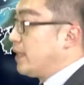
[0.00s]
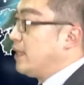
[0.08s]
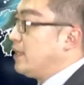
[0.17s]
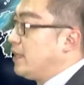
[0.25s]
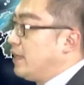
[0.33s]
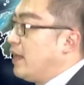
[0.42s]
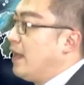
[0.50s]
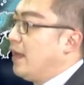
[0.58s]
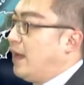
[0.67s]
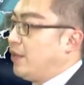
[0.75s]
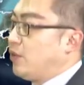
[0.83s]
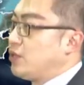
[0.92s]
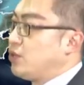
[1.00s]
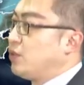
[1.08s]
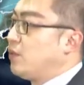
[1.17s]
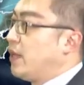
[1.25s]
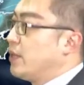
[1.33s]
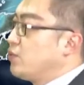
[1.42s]
天气啊。多少小
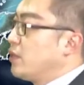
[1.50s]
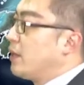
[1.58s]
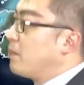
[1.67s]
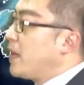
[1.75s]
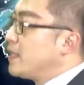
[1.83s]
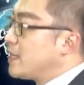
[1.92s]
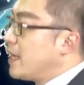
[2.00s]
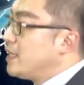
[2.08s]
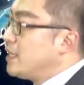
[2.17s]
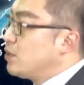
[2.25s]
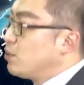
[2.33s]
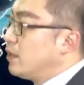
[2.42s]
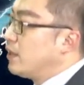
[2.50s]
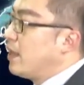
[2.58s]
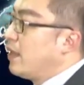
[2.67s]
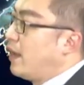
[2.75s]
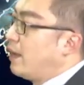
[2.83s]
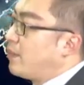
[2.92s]
看啊。最高拜三的时阵
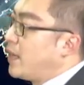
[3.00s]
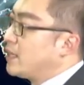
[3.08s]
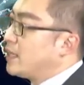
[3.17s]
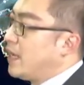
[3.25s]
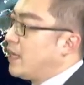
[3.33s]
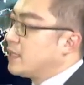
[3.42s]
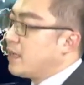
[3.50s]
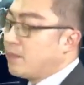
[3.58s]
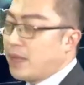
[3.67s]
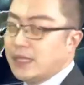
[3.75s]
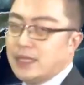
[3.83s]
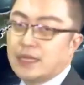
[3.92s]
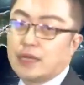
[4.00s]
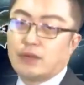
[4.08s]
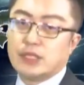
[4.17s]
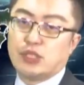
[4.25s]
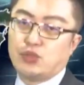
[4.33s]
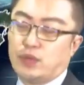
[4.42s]
啊，拜三的上半天感
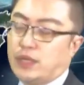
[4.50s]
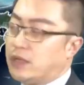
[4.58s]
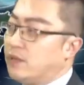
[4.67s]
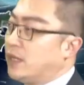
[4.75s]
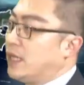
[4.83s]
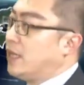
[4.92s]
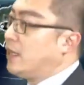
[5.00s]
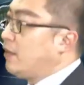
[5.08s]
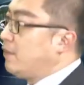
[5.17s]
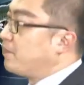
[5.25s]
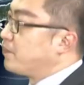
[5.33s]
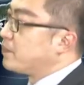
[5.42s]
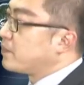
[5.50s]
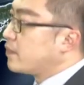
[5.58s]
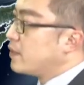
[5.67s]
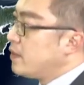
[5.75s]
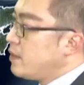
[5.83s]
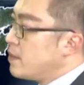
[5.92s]
觉是受冷空气影响。
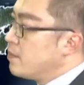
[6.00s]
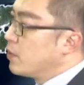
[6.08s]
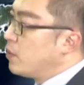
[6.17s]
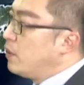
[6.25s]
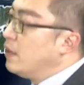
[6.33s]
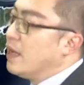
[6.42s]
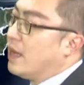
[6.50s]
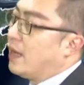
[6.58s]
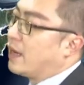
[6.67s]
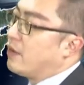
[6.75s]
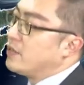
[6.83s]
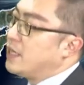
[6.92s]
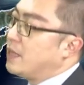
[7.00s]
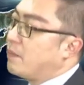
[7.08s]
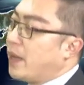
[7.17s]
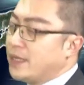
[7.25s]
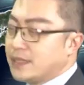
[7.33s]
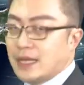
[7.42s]
毋过啊，到即个
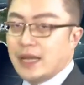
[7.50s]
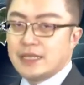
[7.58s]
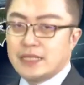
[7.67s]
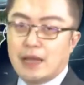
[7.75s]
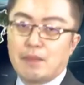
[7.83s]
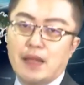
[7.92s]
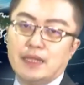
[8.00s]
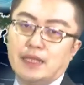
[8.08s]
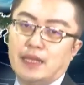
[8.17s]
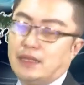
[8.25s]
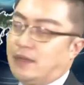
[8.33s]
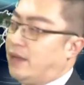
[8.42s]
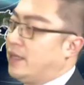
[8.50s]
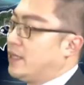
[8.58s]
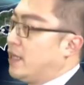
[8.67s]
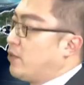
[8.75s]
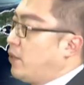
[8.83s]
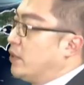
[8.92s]
拜三下半天咯会
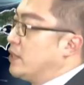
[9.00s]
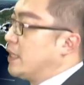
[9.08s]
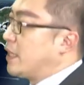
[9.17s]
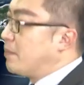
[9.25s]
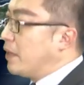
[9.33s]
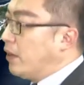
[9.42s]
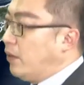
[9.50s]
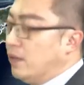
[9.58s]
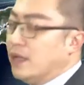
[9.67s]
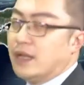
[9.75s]
使看到是东北风